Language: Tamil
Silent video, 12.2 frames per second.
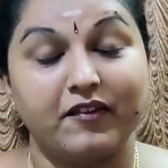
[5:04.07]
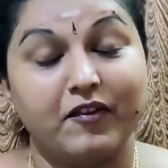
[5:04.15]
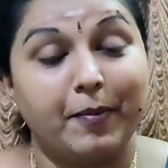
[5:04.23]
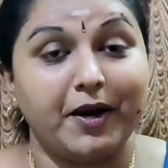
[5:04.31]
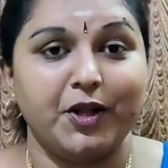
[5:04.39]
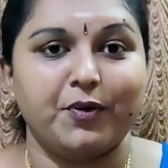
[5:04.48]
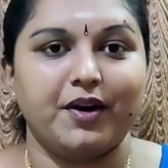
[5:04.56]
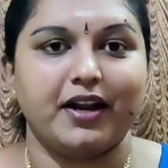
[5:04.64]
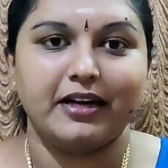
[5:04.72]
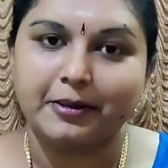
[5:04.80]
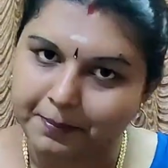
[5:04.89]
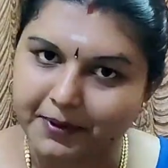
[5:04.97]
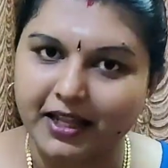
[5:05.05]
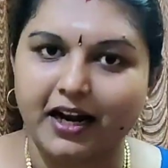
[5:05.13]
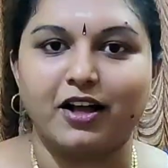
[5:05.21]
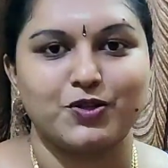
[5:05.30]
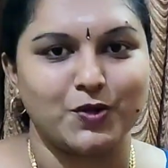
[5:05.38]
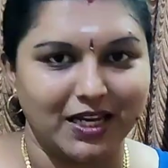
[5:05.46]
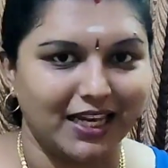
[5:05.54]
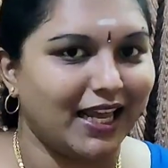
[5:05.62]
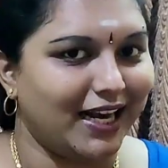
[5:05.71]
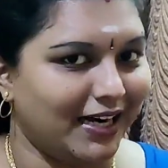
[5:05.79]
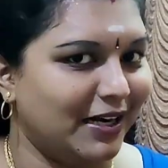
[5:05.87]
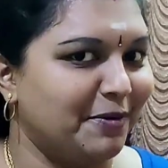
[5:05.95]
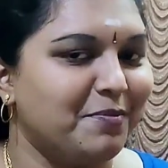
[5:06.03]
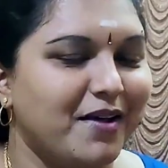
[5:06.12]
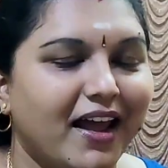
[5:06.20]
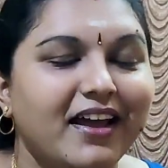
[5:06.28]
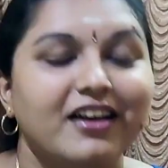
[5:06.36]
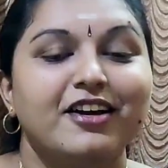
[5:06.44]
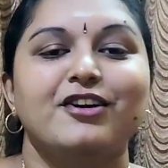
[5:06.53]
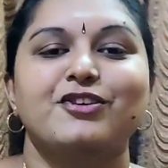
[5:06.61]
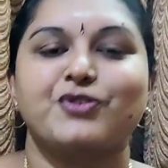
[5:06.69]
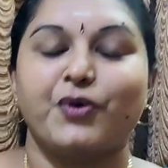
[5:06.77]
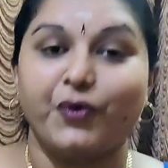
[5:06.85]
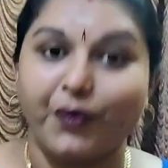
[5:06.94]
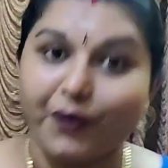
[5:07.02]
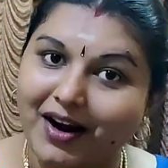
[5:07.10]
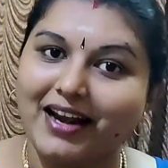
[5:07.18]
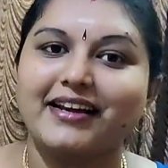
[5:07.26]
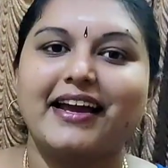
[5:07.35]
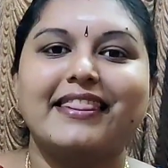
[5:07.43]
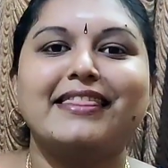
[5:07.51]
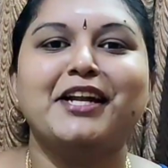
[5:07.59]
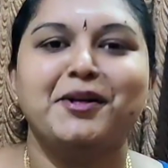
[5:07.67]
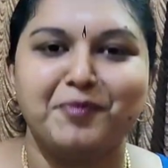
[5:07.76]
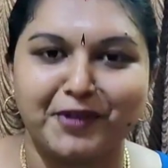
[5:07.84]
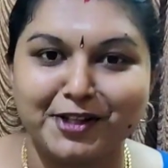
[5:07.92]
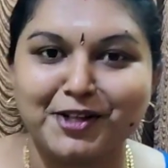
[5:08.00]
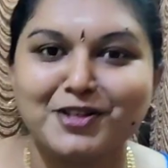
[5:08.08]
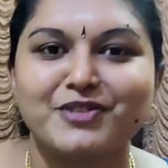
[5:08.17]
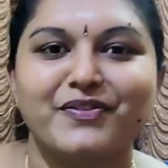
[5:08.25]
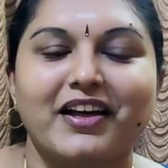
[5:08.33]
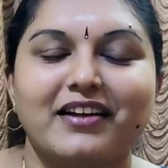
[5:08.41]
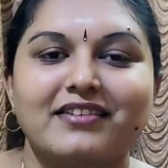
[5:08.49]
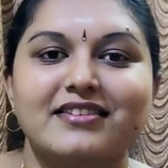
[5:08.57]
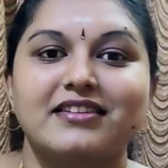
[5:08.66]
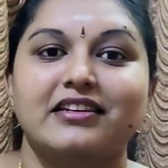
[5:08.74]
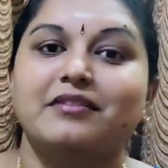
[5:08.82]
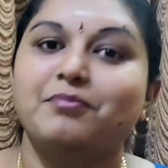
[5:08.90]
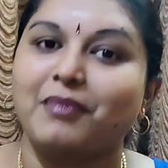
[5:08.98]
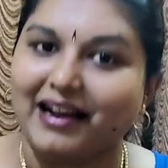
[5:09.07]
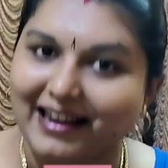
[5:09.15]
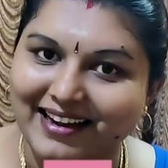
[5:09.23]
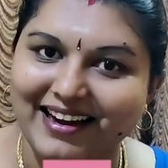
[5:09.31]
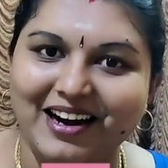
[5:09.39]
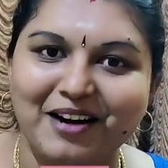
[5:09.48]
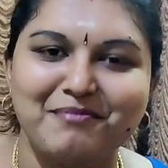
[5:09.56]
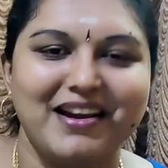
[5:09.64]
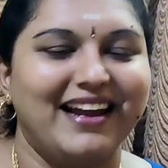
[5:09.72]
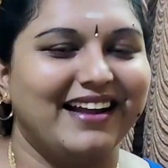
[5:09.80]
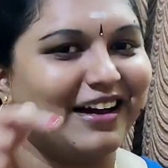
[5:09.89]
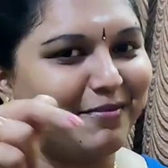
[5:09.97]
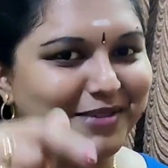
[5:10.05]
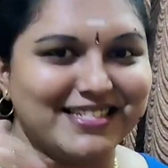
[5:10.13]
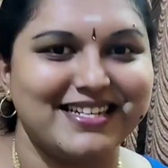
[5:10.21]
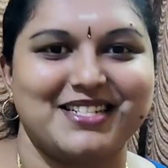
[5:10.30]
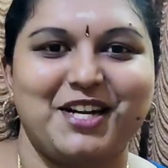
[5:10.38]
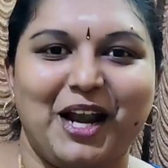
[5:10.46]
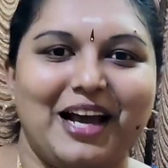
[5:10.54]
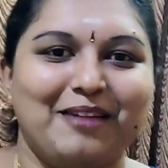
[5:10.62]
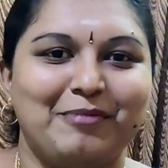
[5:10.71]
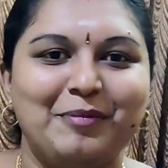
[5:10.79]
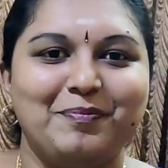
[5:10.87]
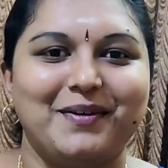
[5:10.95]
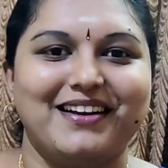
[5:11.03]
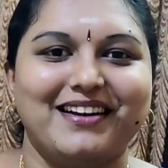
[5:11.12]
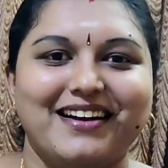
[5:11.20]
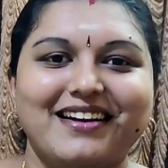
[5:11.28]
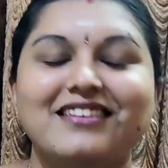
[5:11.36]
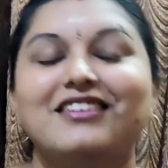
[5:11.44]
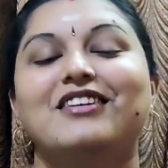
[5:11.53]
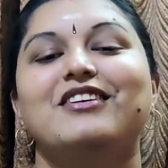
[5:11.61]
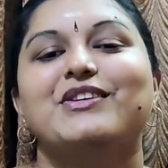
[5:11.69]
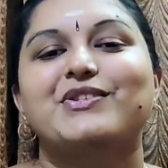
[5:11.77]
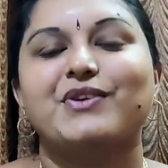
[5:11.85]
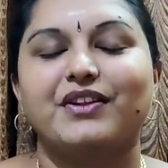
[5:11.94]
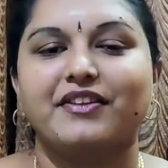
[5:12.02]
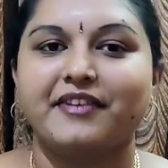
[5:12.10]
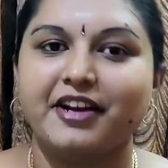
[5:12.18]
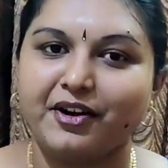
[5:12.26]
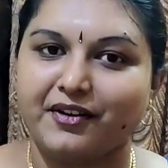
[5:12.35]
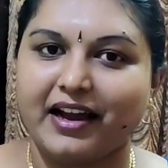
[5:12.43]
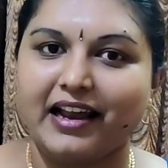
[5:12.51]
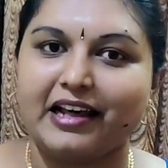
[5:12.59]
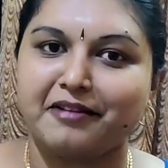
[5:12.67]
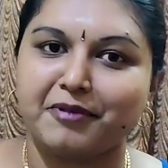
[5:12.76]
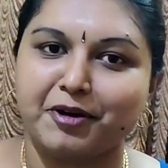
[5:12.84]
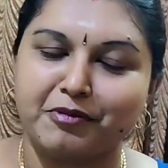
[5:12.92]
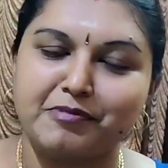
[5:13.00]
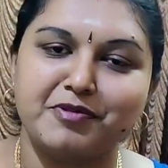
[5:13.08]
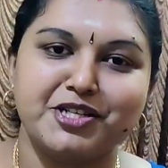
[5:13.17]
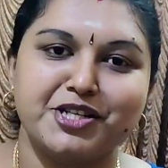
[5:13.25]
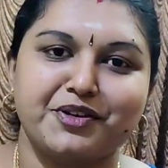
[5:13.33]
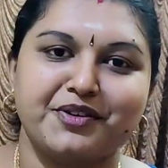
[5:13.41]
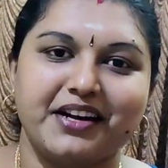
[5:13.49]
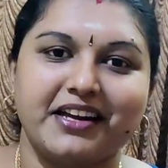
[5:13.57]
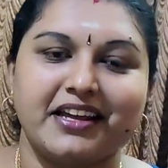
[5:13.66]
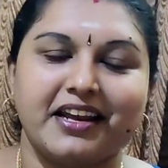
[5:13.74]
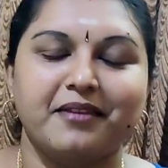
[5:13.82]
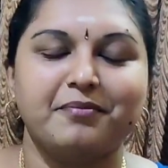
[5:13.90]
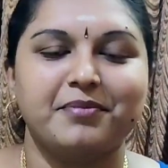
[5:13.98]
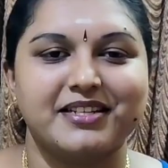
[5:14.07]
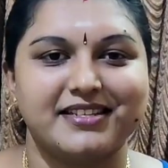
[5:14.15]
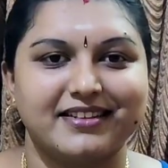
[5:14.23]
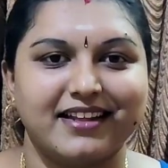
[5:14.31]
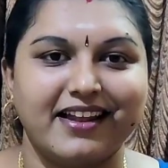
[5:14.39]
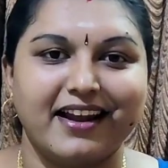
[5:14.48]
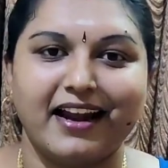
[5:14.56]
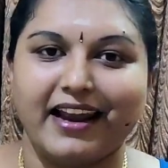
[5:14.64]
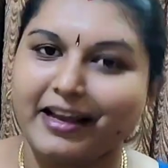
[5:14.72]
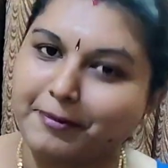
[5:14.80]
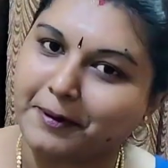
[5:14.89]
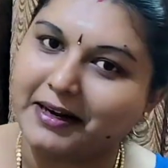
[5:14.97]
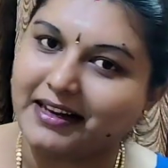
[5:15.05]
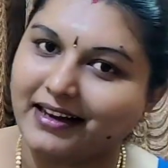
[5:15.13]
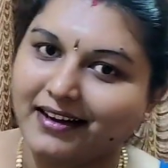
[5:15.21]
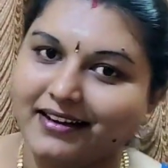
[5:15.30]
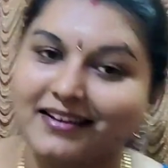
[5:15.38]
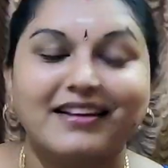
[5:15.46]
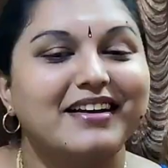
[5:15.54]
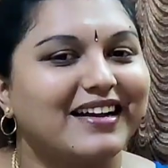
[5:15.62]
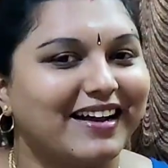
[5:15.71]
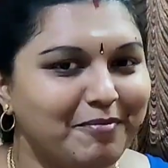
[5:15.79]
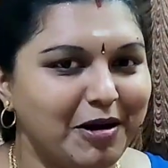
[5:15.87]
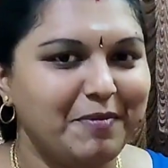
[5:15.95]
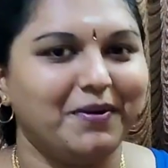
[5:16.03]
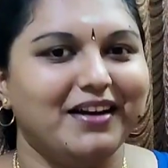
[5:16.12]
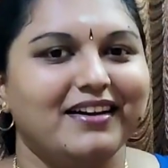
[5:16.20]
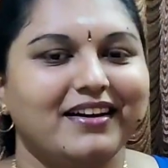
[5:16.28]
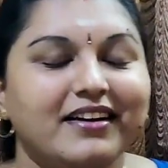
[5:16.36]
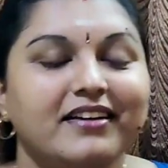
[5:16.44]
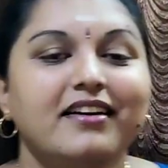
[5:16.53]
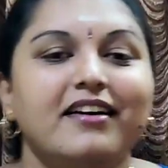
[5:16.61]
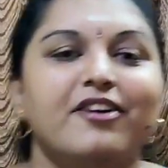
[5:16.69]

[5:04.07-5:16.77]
தேவைப்படக்கூடிய ட்ரிப்பு தான் நான் சொல்லியிருக்கேன் நான் நம்புகிறேன் ஸோ உங்களுக்கு எந்த டிப் வந்து யூஸ்ஃபுல்லாக இருந்துச்சுன்னா மறக்காமல் எனக்கு கமெண்ட் செக்ஷனில் கமெண்ட் பண்ணுங்கள் ஸோ இந்த வீடியோ உங்கள் எல்லாருக்குமே ரொம்ப பிடிச்சிருக்கும்னு நினைக்கிறேன் பிடிச்சிருந்ததுனா லைக் பண்ணுங்கள் கமெண்ட் பண்ணுங்கள்